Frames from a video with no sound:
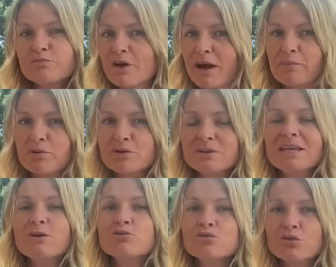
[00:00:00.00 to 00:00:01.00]
voilà,
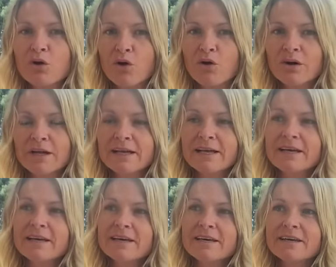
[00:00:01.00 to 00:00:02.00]
prenez le temps
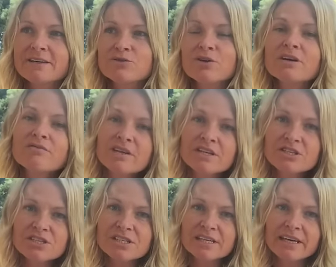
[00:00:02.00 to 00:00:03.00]
de
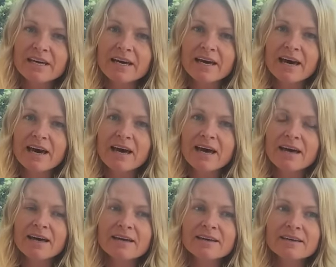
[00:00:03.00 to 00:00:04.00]
réfléchir
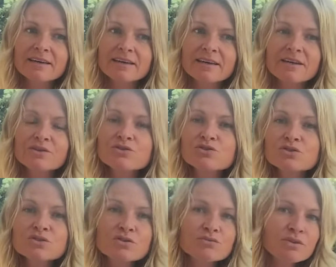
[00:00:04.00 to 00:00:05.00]
à quelque
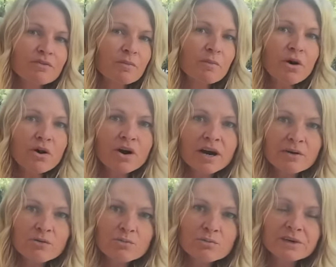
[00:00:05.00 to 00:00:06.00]
chose que vous n'avez pas encore
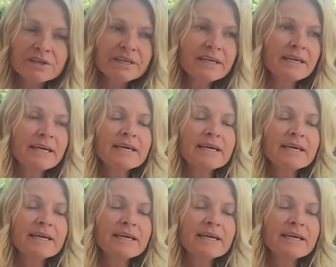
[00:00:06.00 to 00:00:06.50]
accompli